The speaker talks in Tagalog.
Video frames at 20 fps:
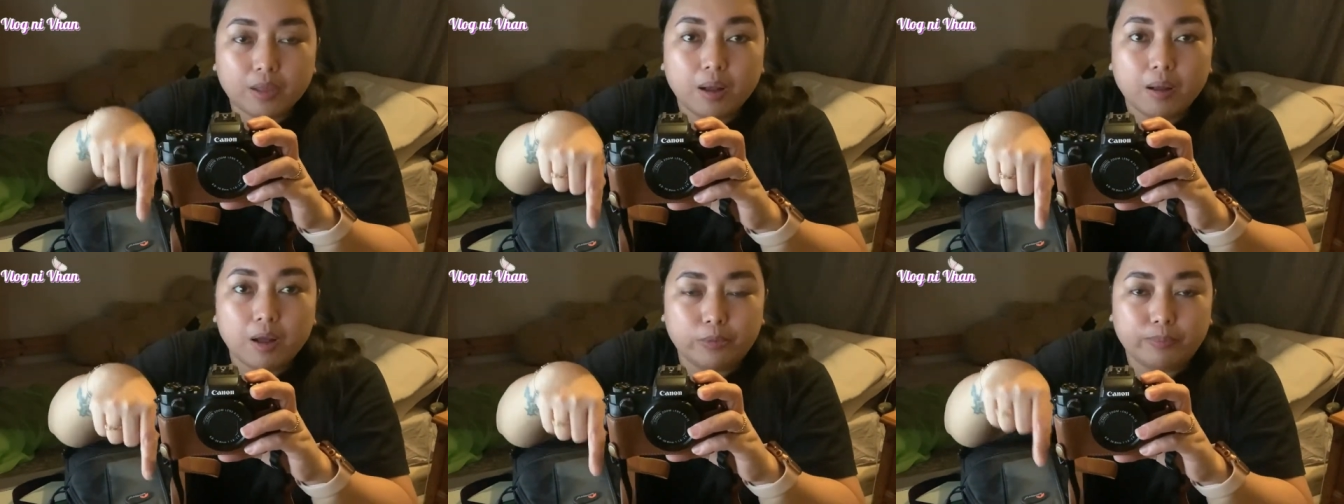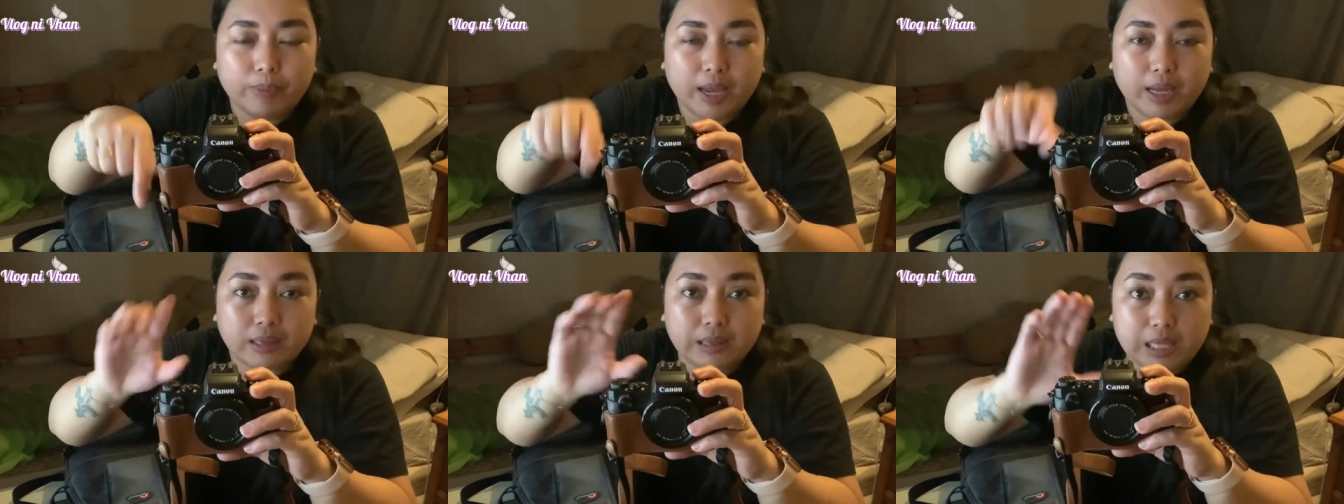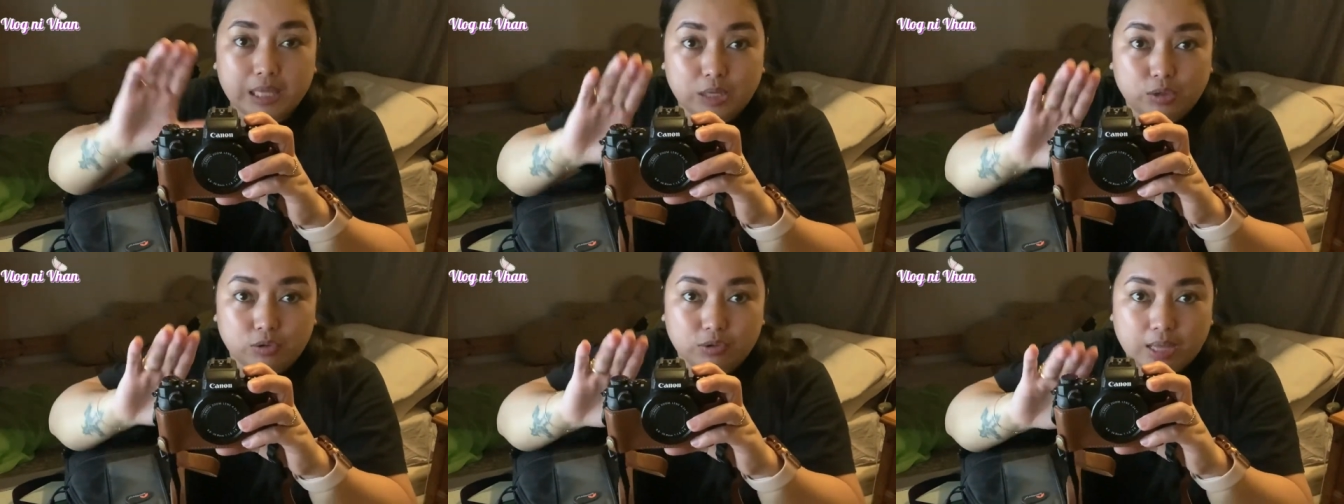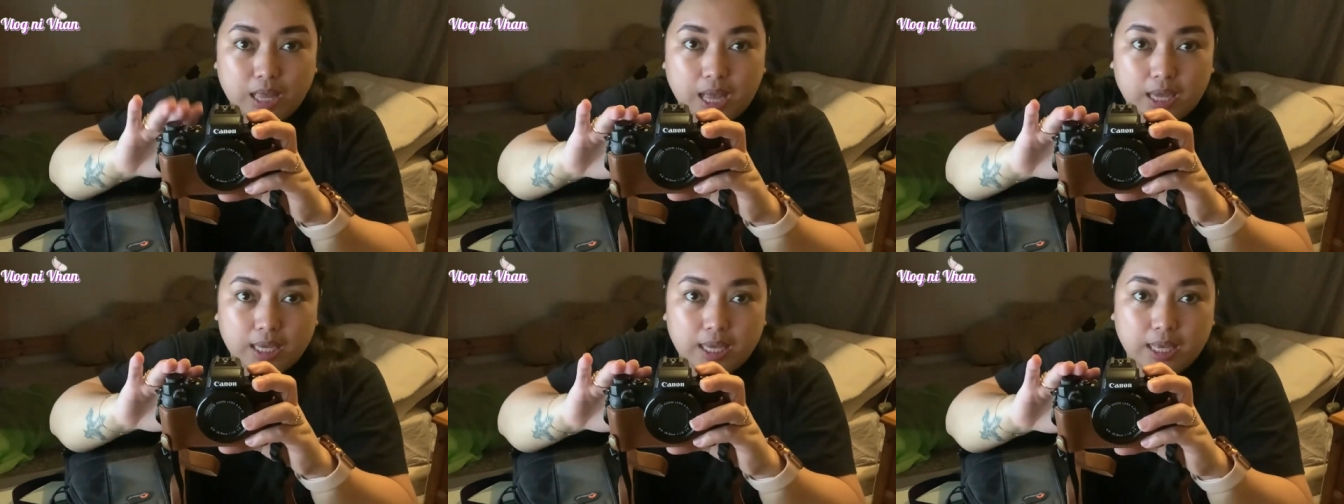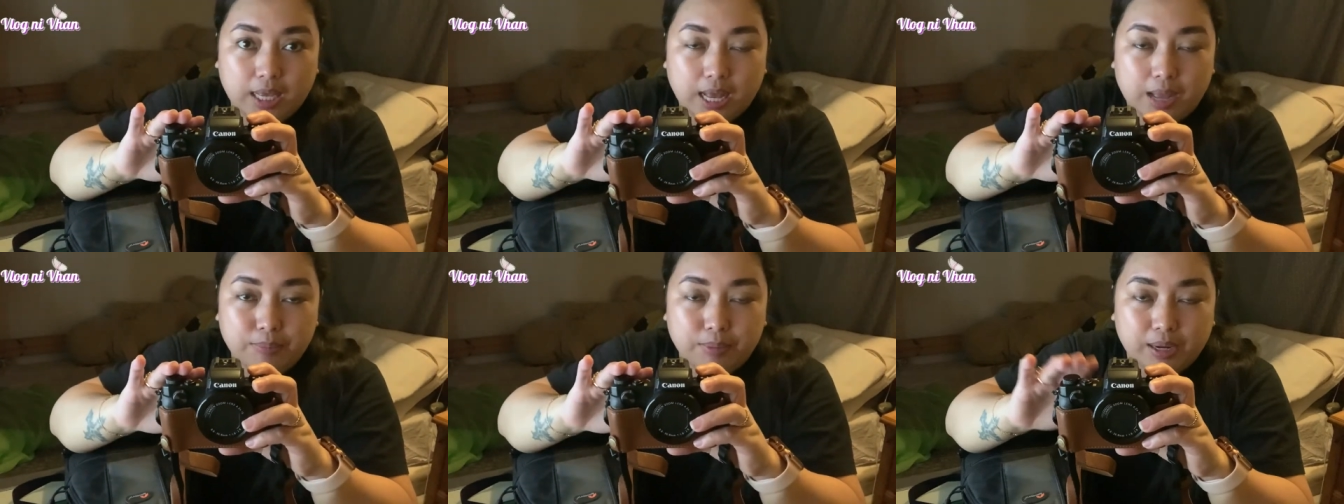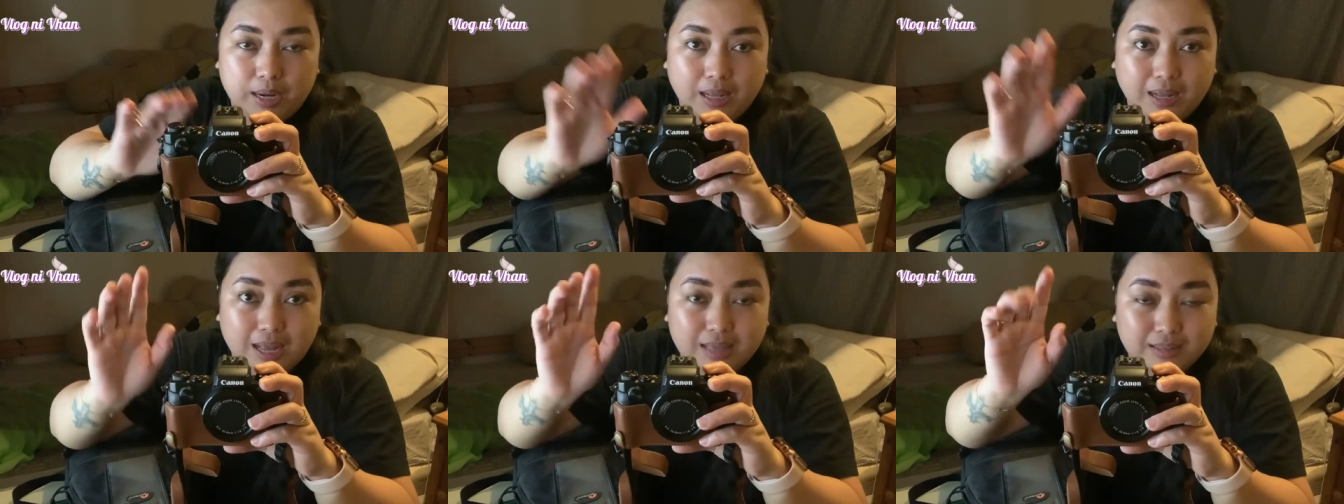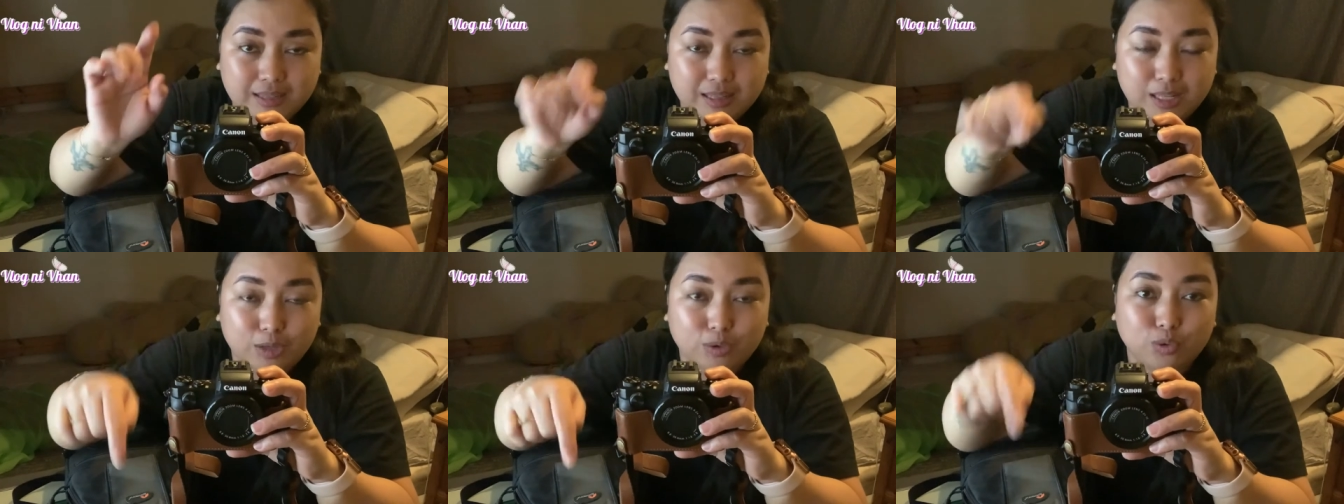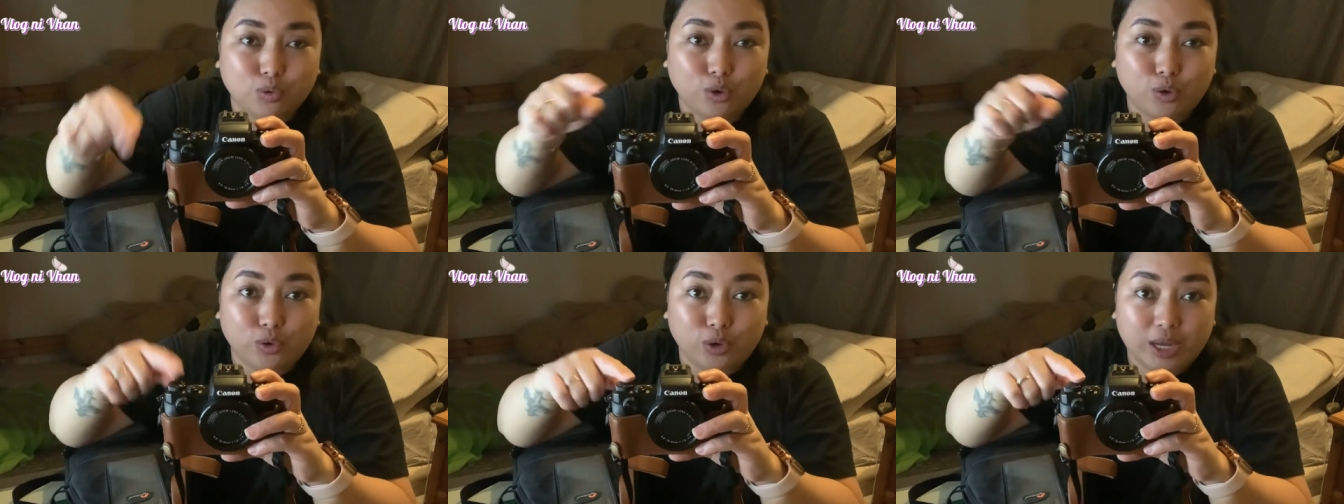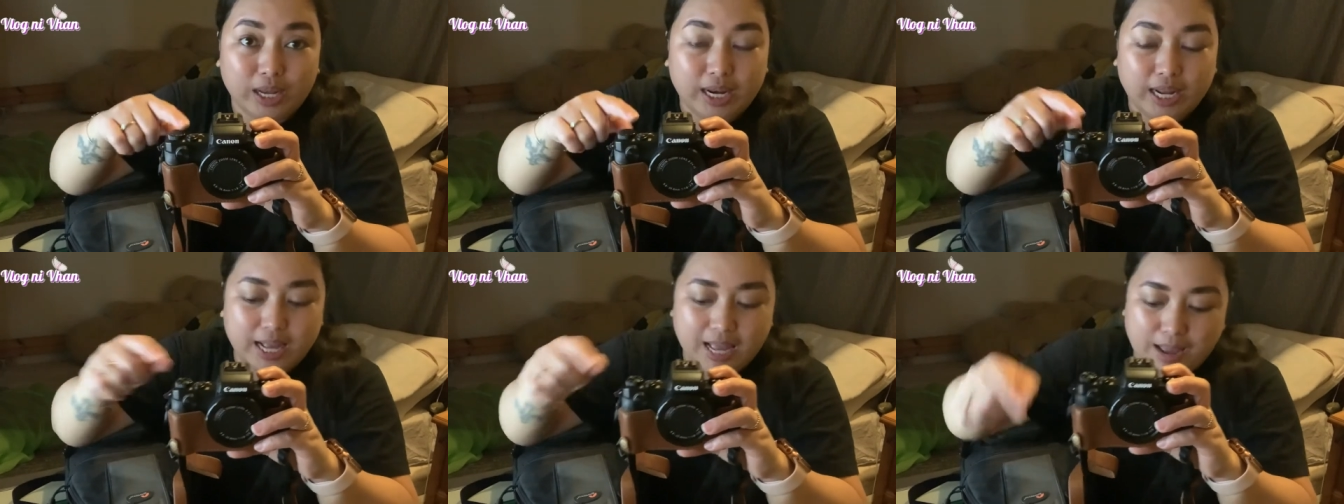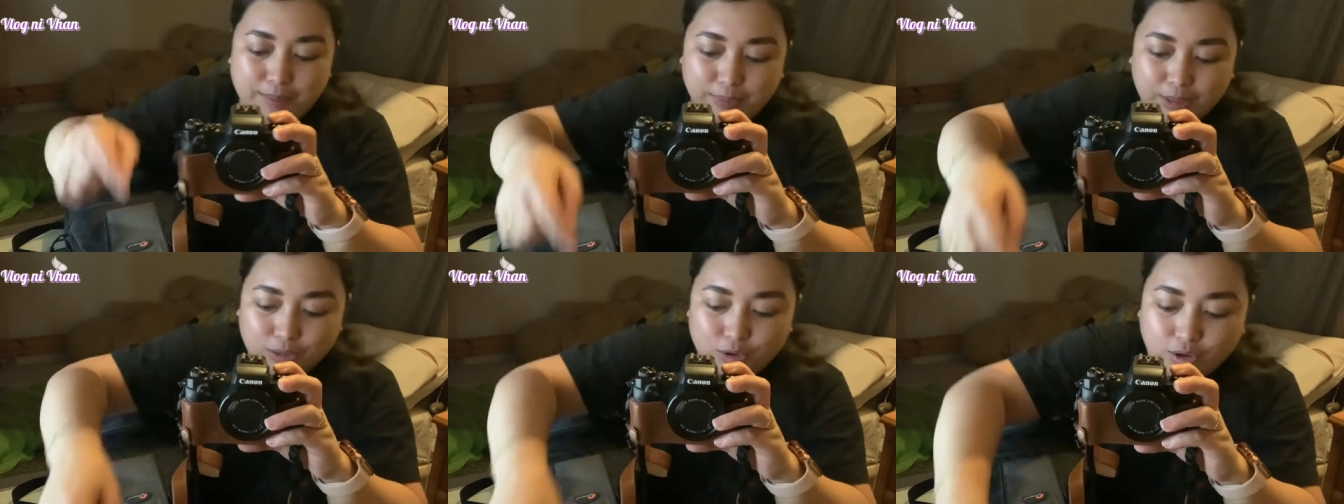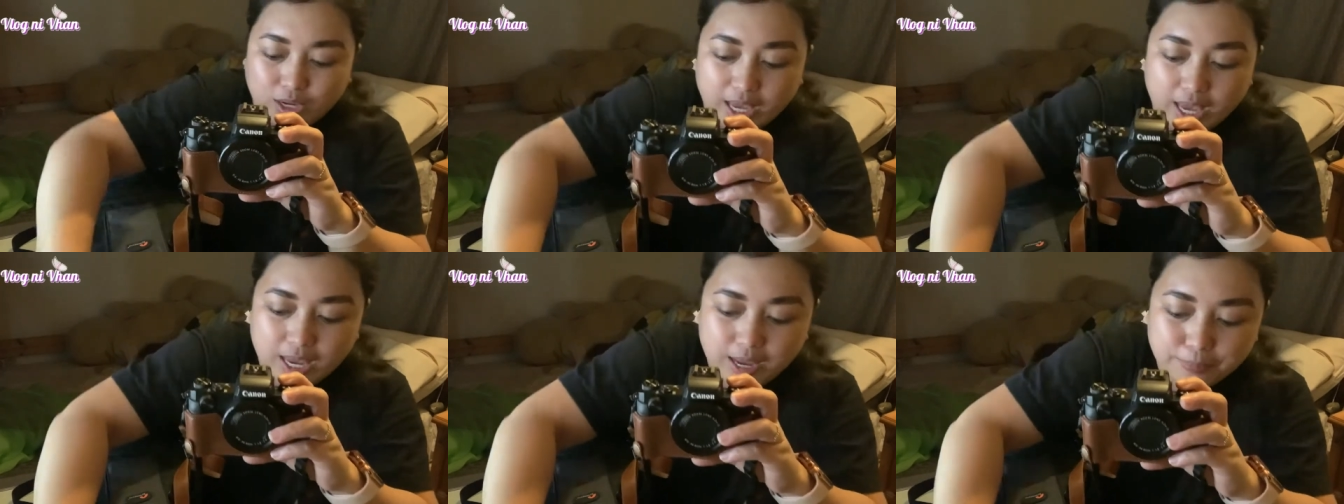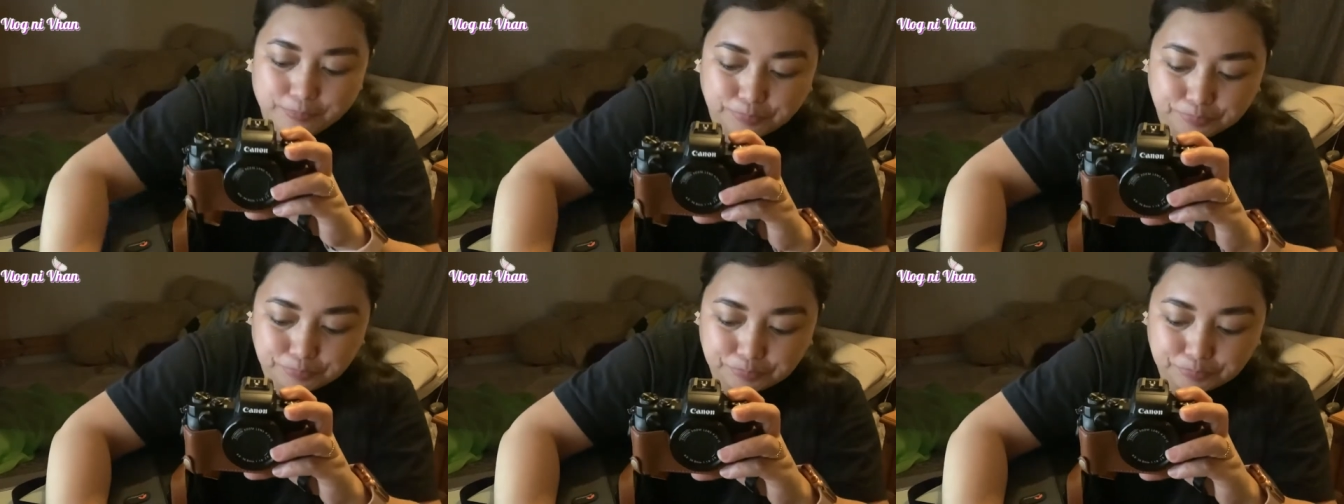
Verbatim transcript: mic dito sa aking camera kasi dito ko yung ginagamit. Okay?